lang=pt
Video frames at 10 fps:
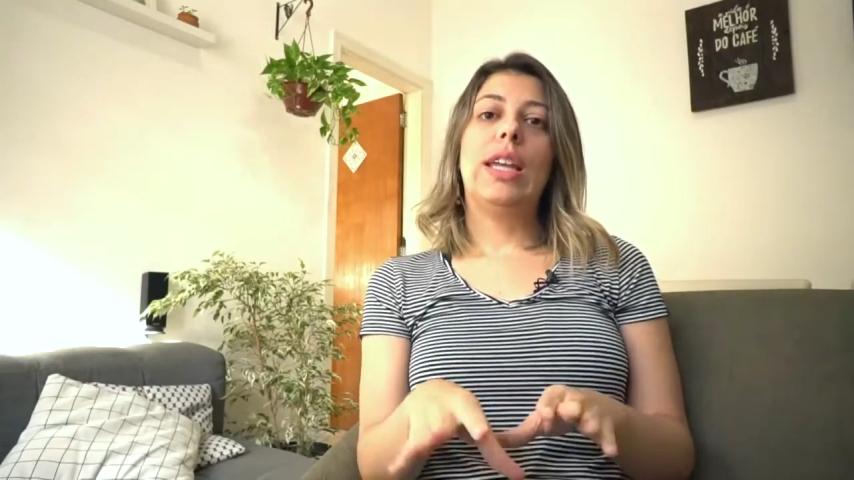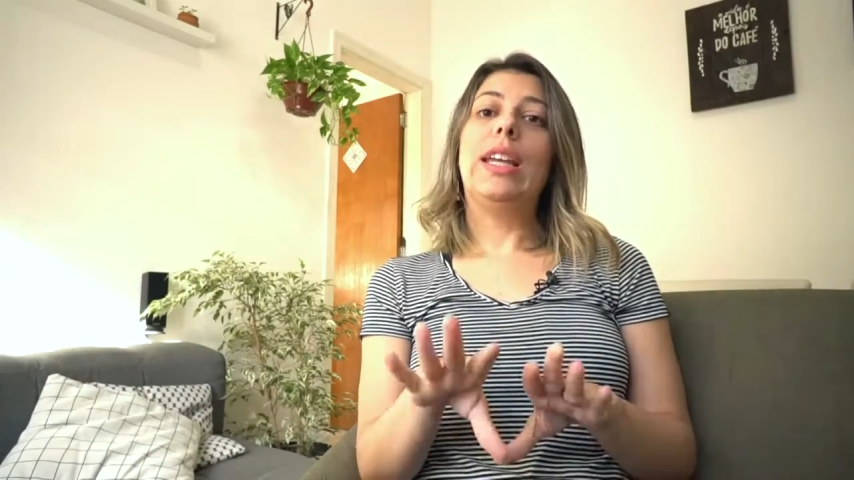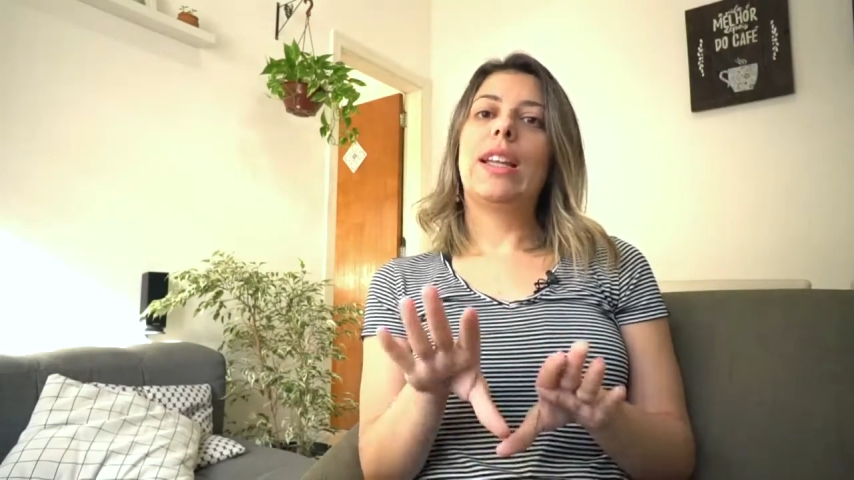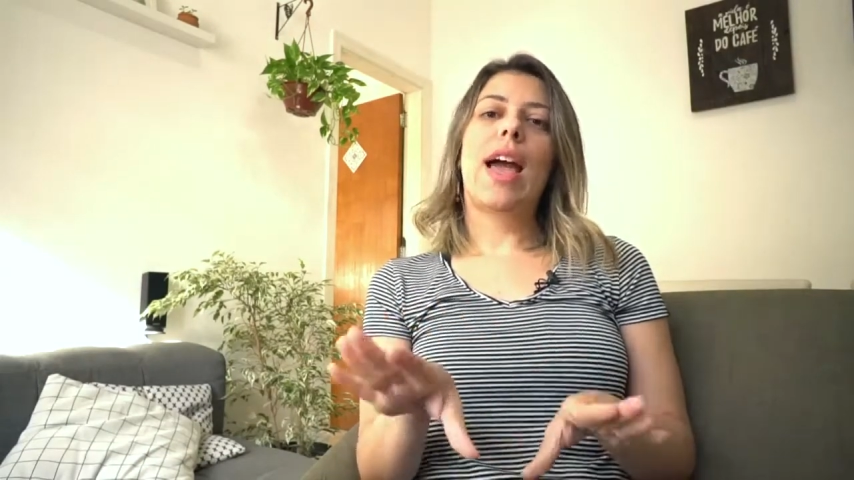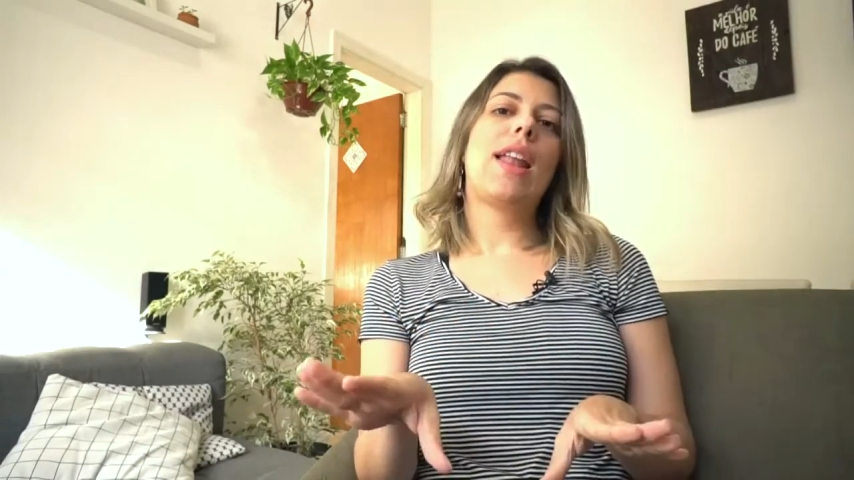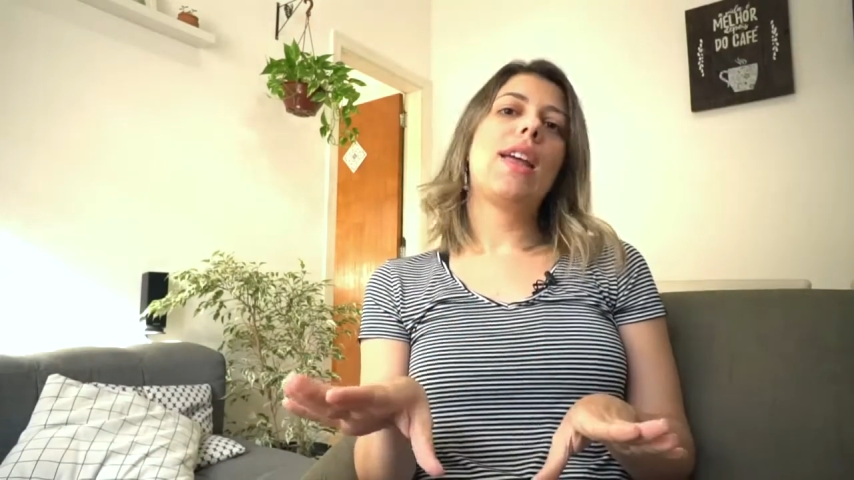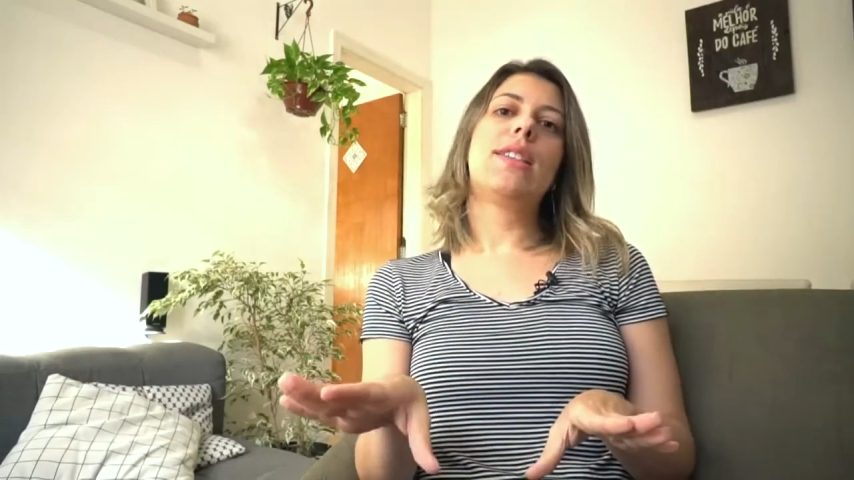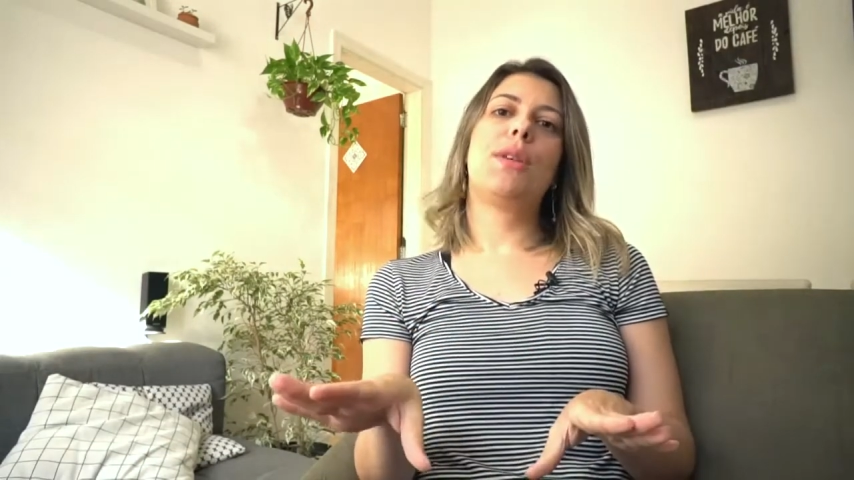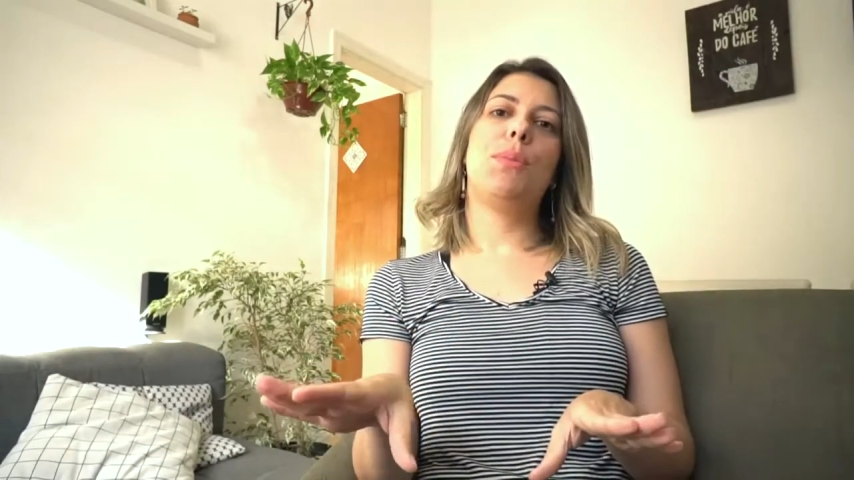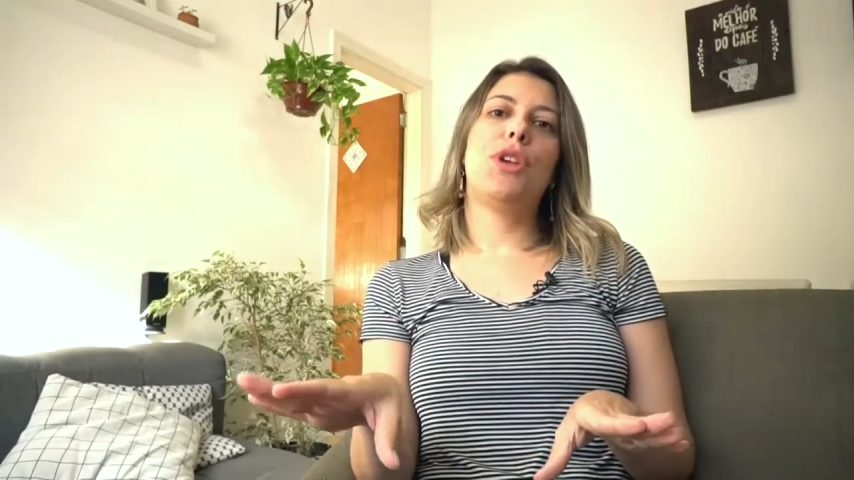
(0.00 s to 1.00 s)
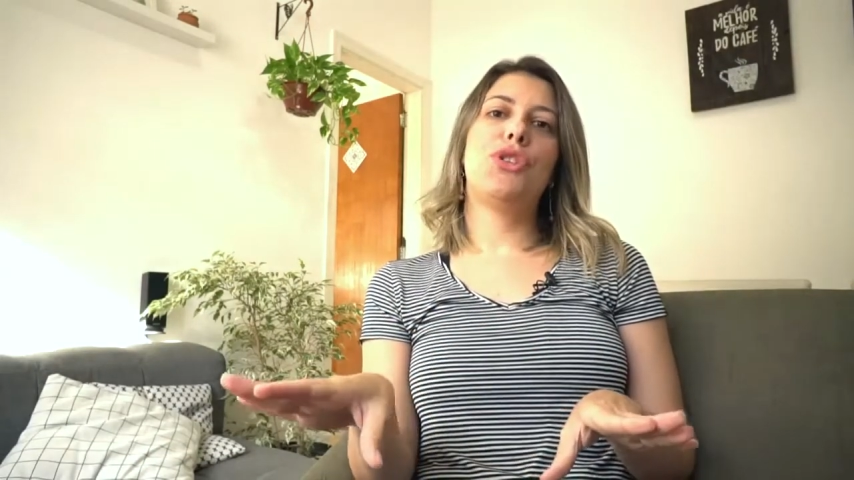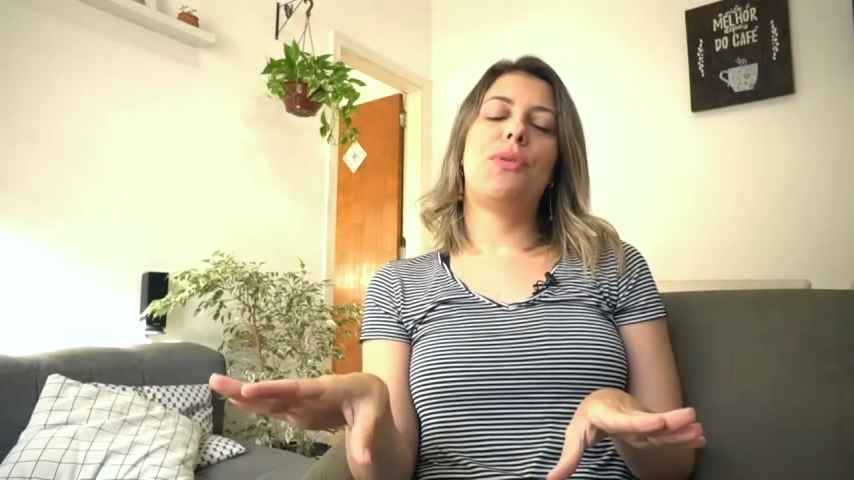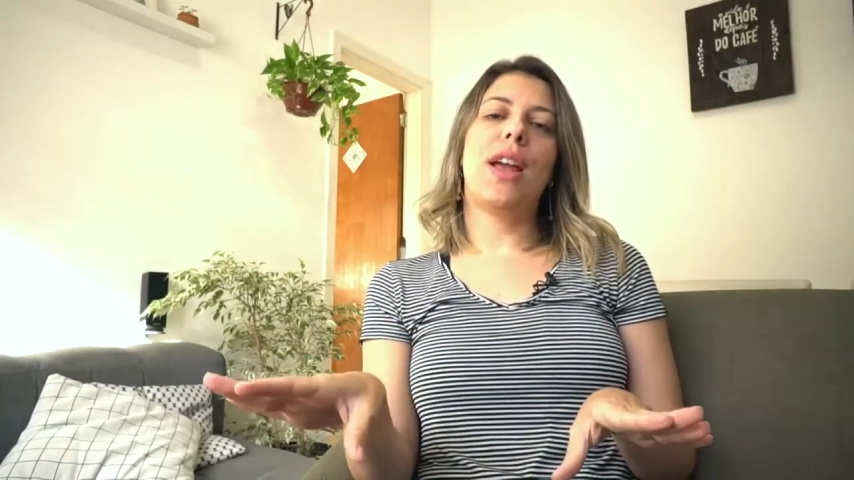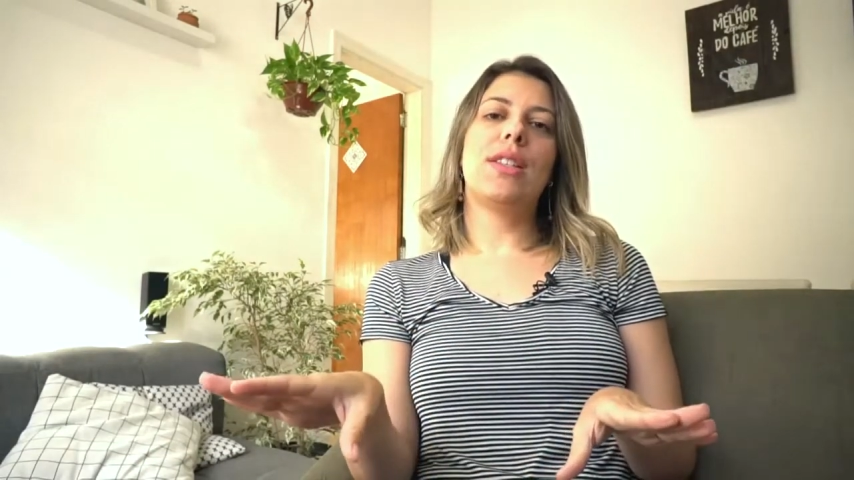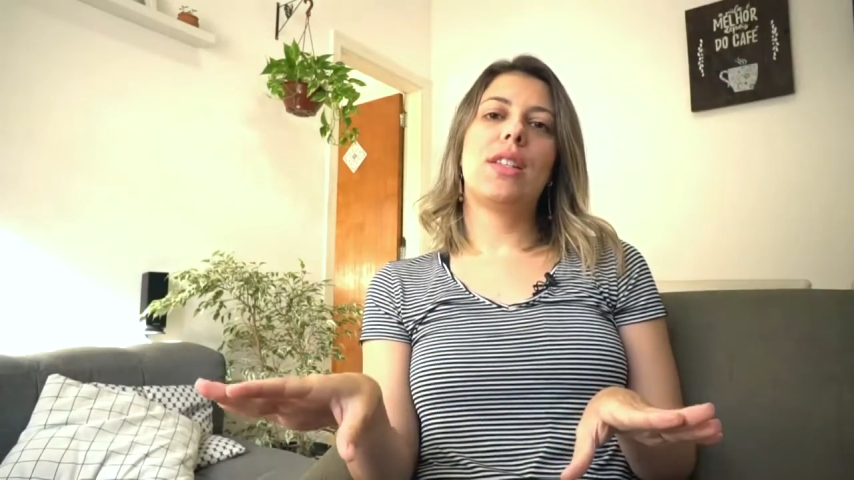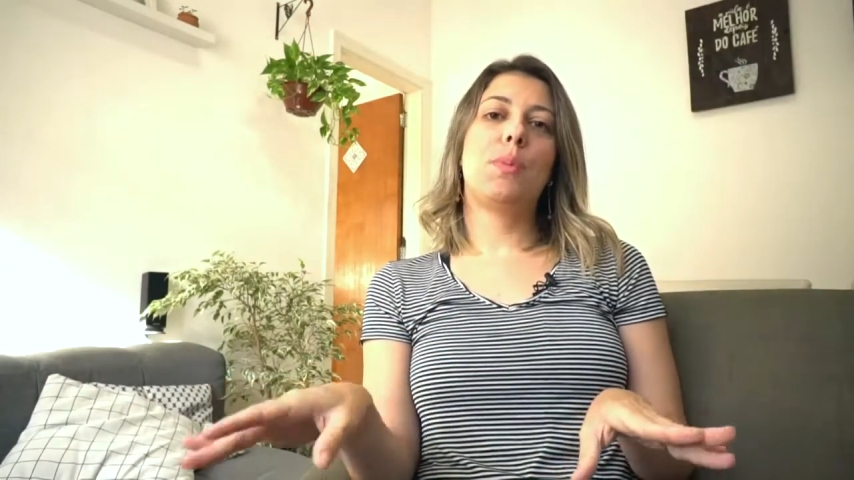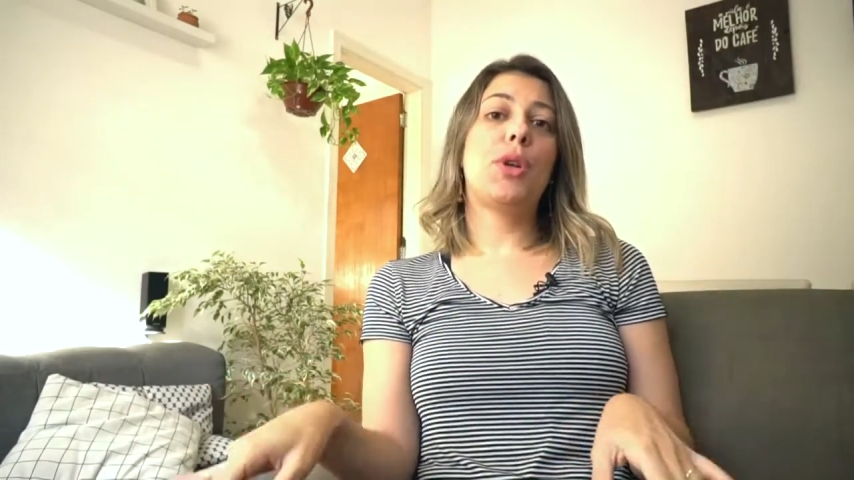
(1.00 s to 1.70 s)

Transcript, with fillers: e lá ela recebia diversas